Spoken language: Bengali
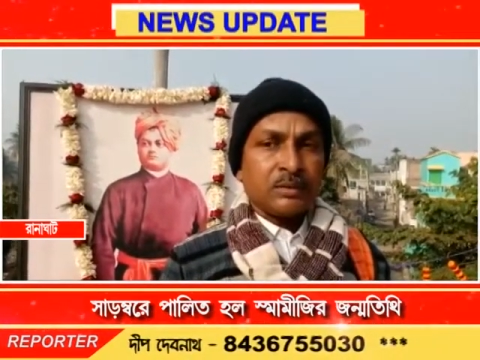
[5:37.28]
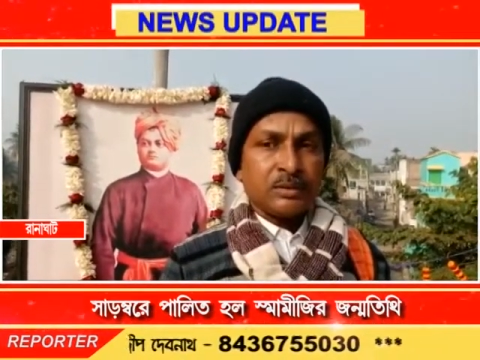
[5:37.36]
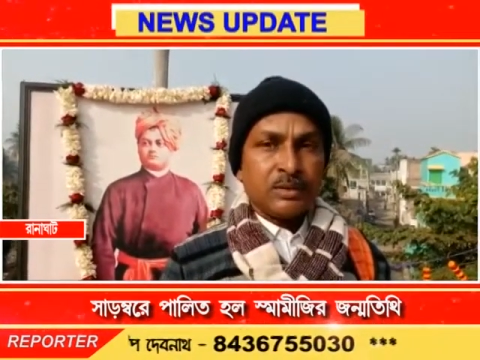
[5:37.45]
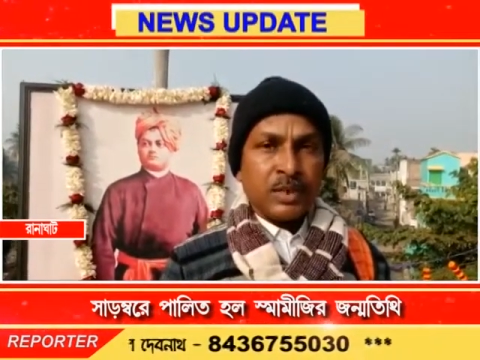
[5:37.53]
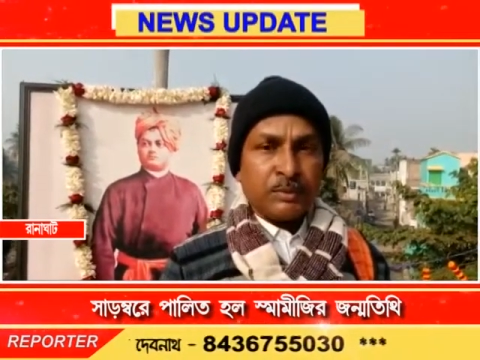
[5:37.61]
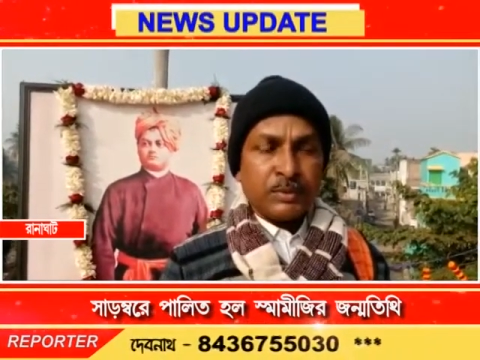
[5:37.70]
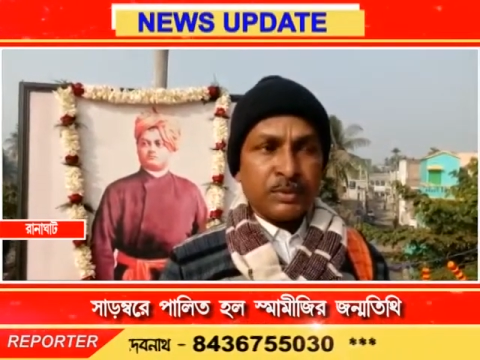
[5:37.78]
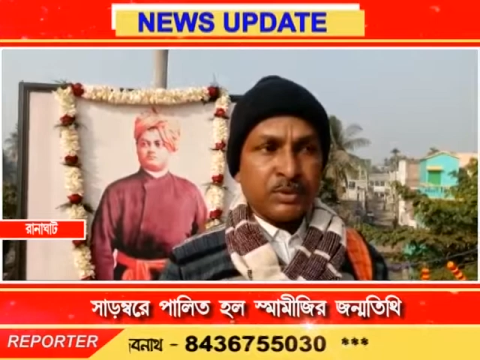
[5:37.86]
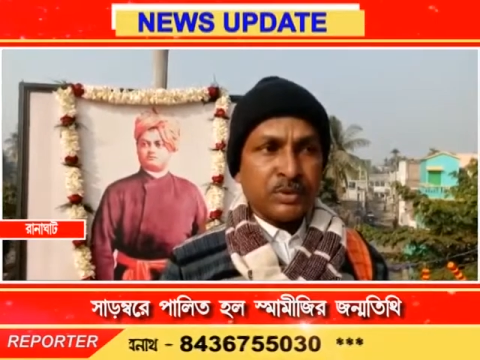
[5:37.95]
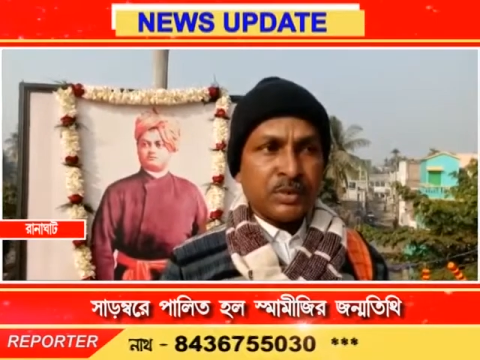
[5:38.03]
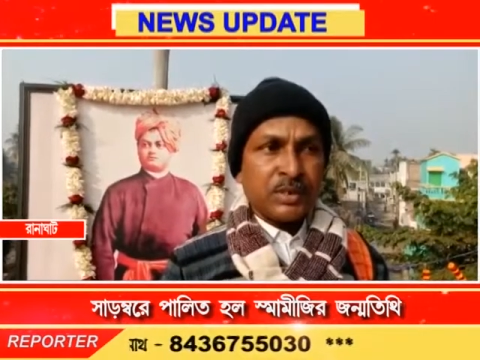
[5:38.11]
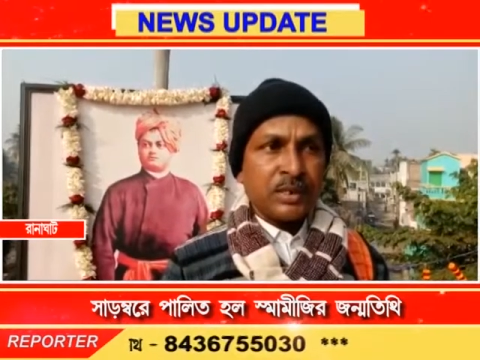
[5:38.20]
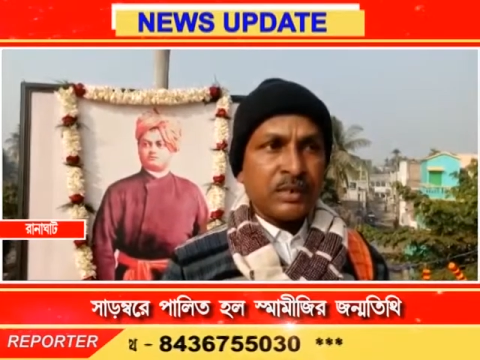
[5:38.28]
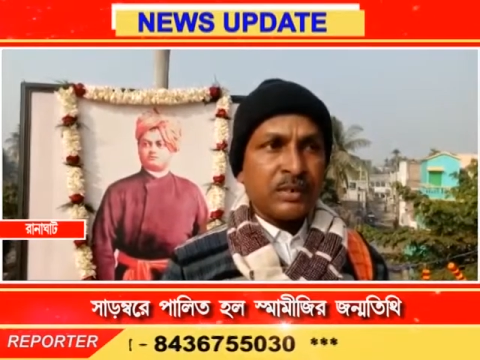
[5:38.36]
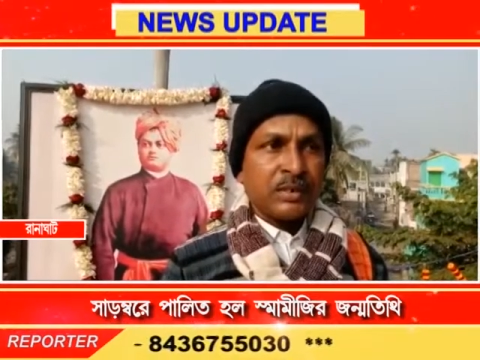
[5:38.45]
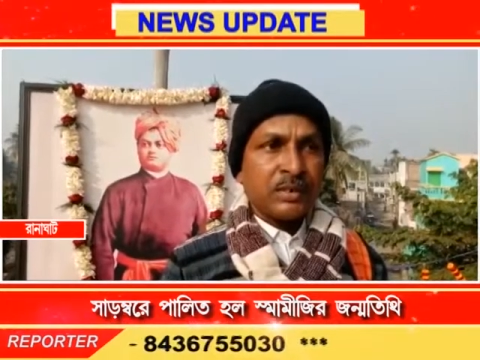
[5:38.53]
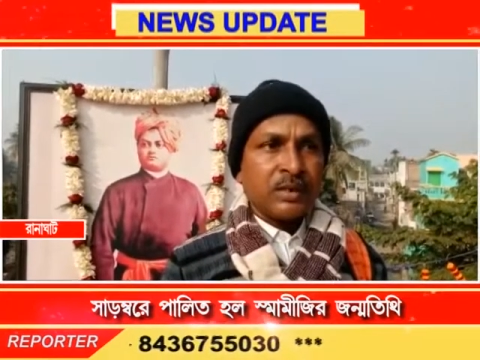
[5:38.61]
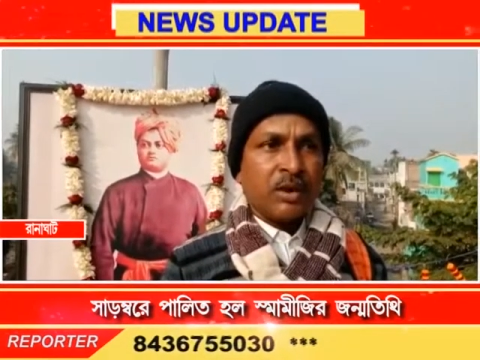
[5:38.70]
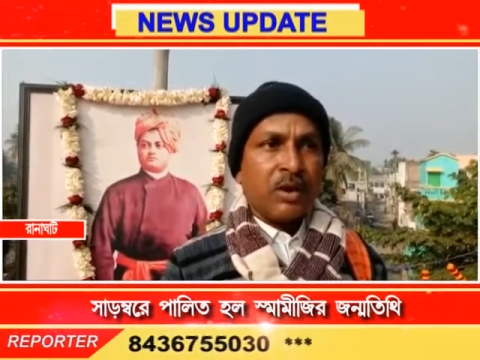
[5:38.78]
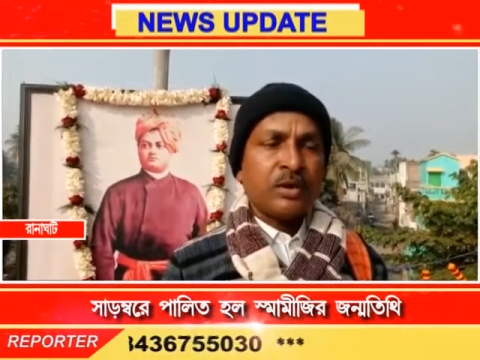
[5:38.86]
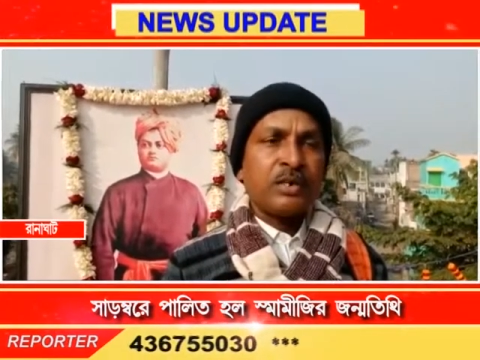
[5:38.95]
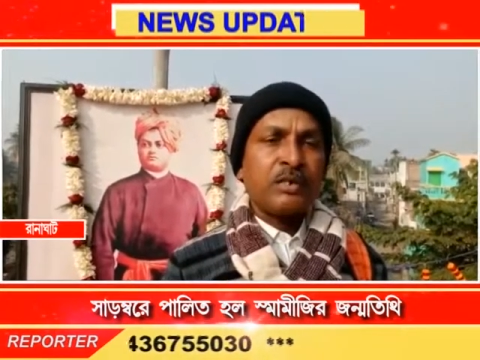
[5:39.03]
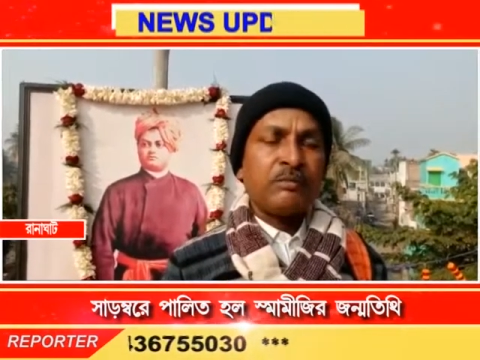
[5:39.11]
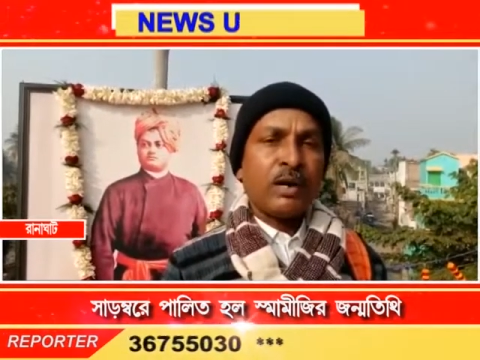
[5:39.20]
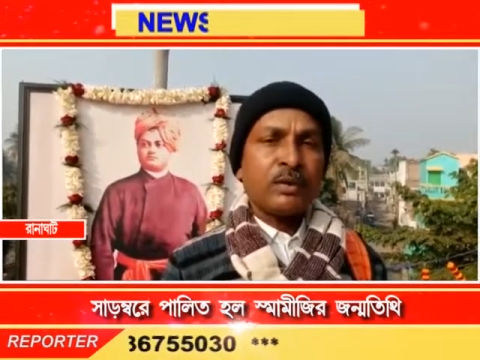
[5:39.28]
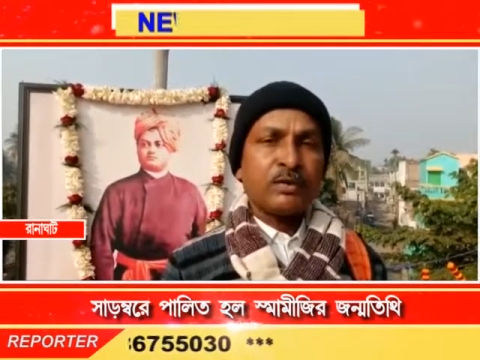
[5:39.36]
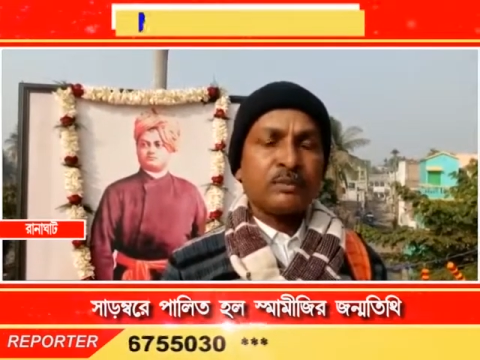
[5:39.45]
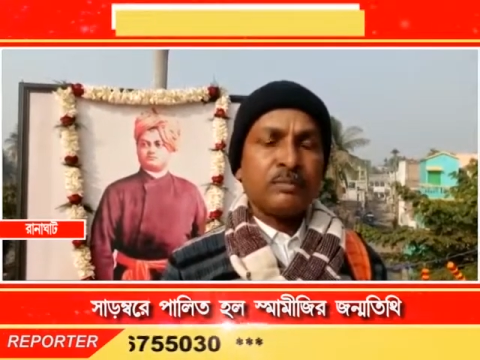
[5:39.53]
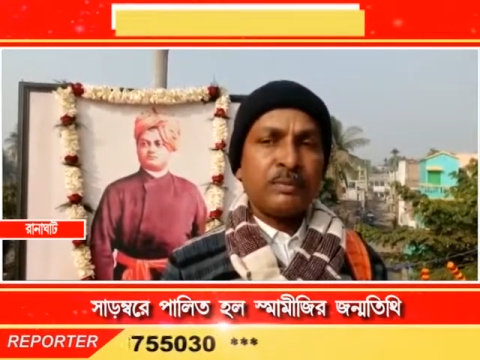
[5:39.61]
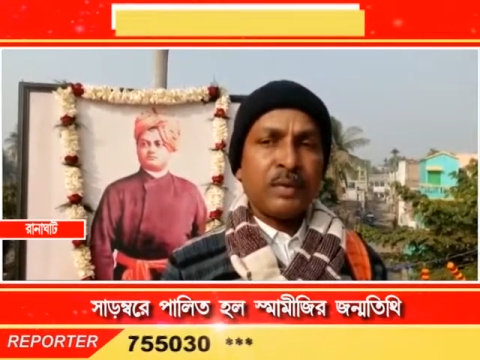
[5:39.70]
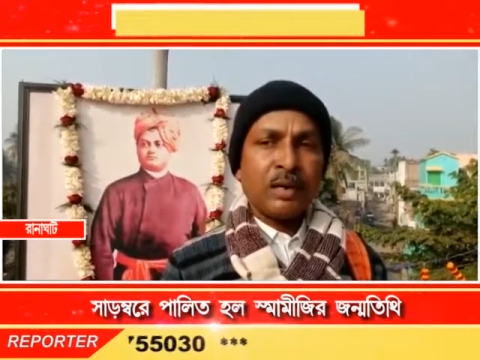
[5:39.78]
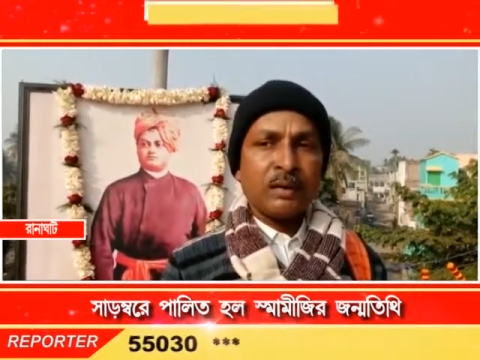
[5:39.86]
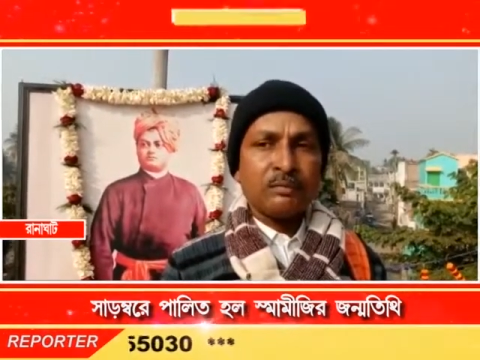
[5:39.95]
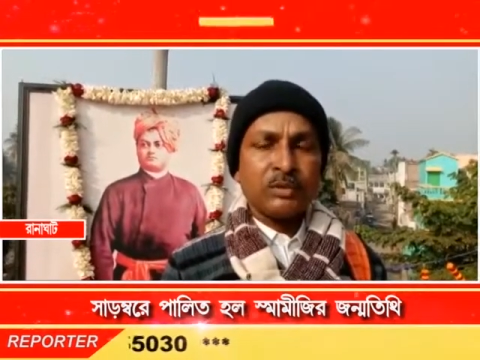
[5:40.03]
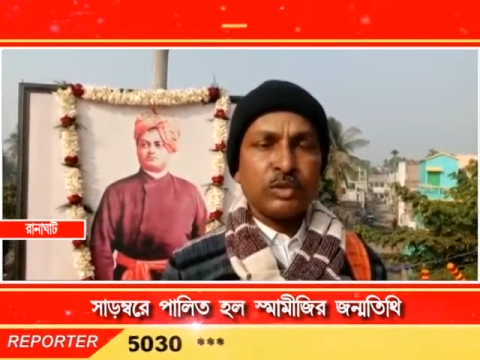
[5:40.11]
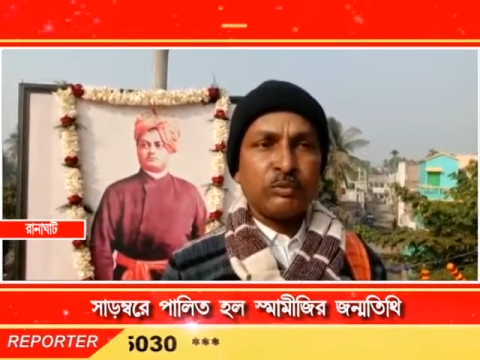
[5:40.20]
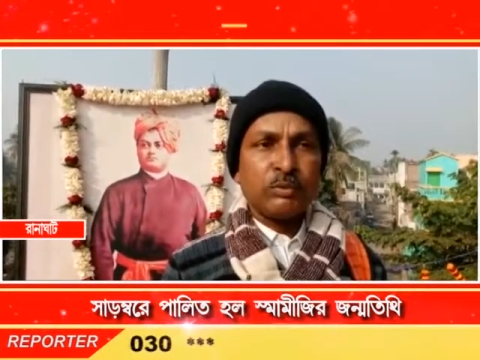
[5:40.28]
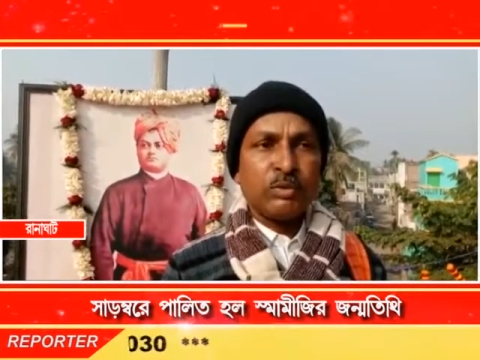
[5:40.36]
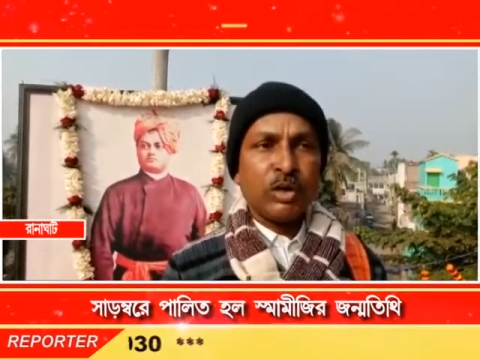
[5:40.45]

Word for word: উদযাপন করছে অখিল ভারত বিবেকানন্দ যুব